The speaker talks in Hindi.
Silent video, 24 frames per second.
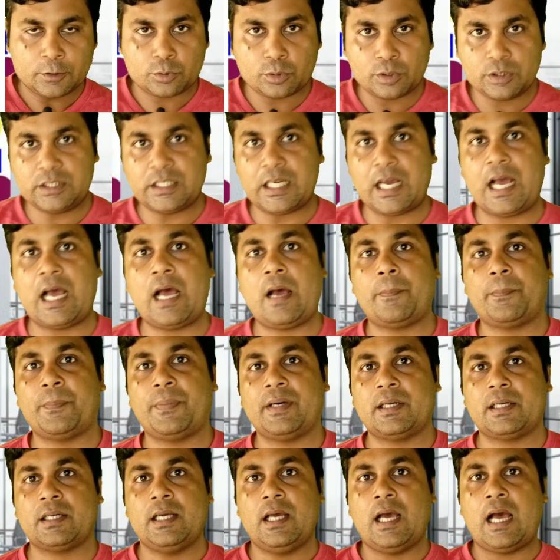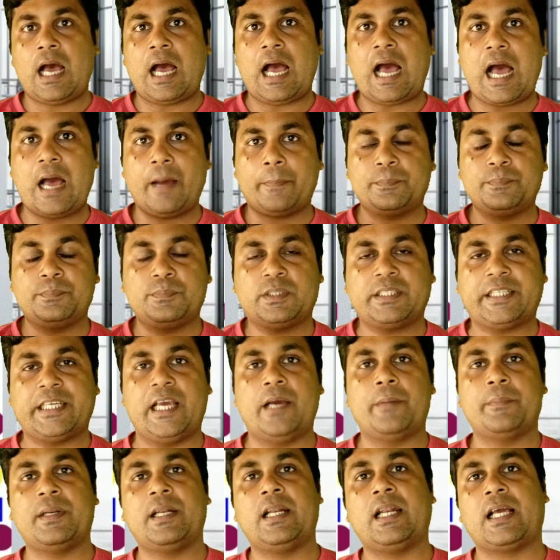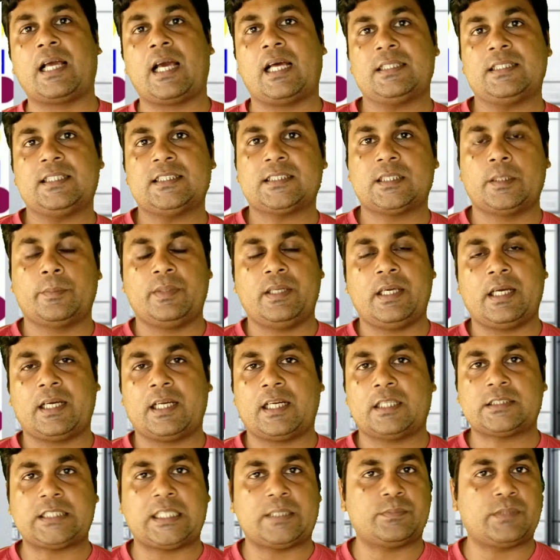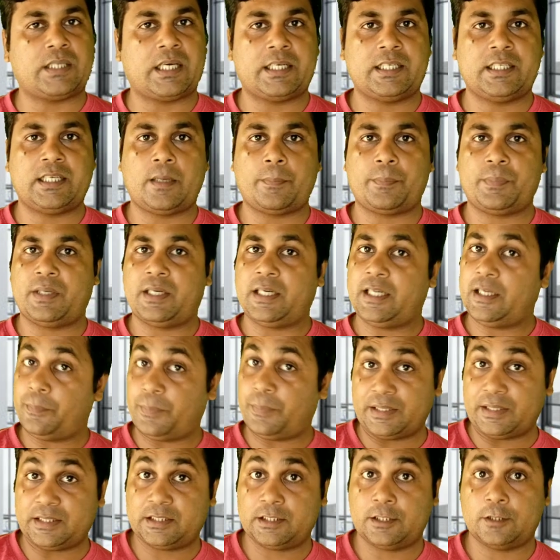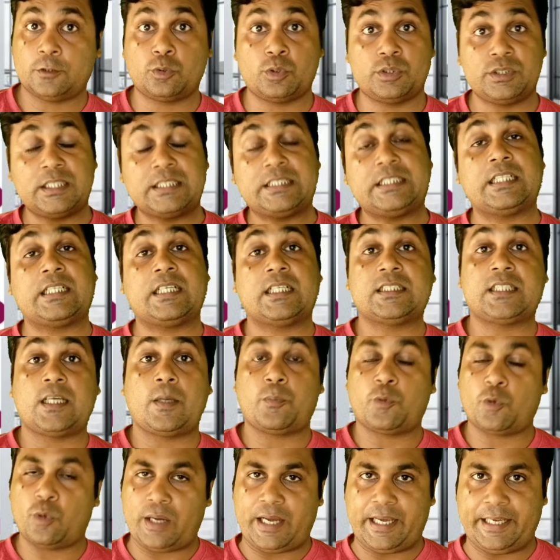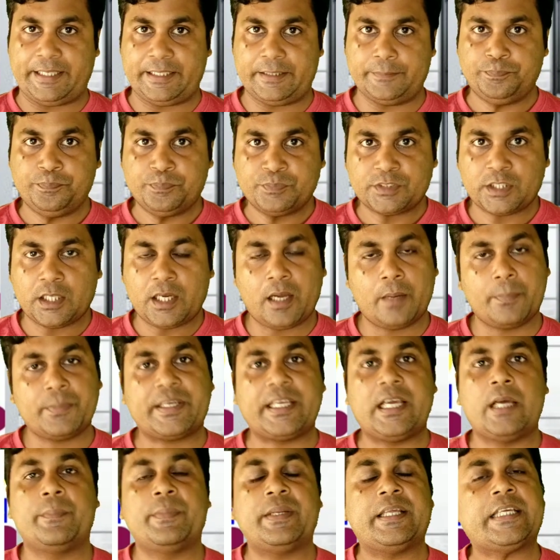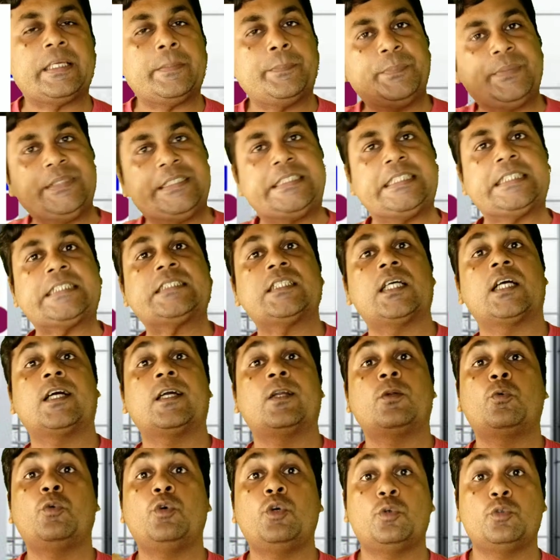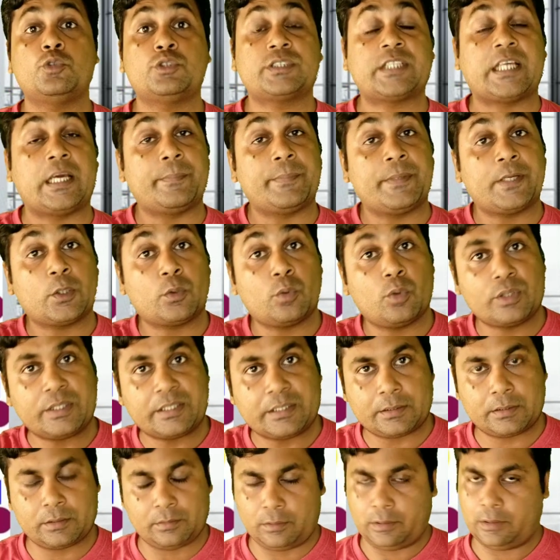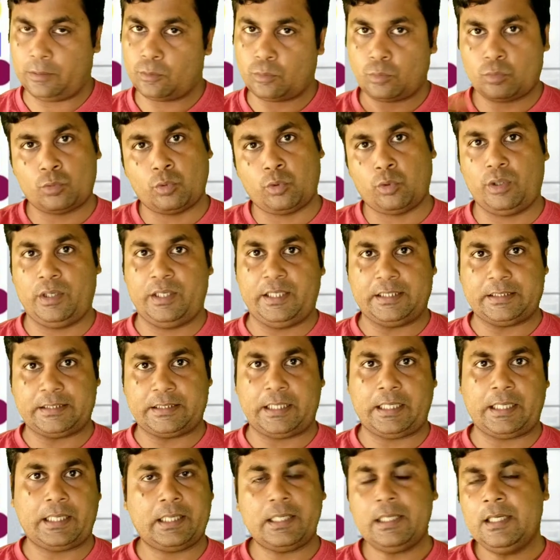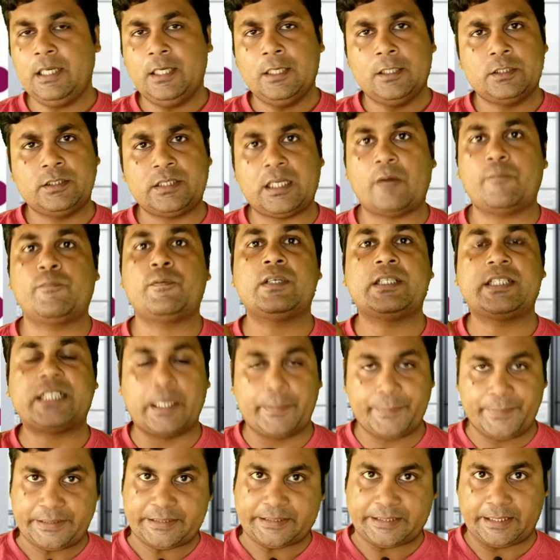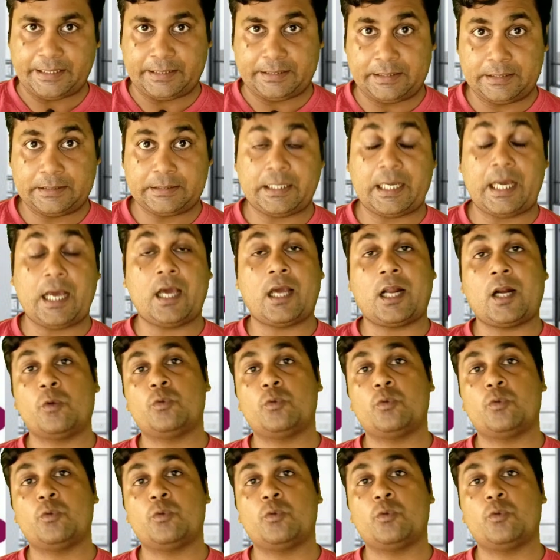तो यहाँ पर आप कैमरे लगाते समय अगर सावधानी आपने नहीं बरती है तो ये दिक्कत आपको आएगी अब कैमरे के पीछे से अगर कोई उस कैमरे को खोल लेता है या फिर डैमेज कर देता है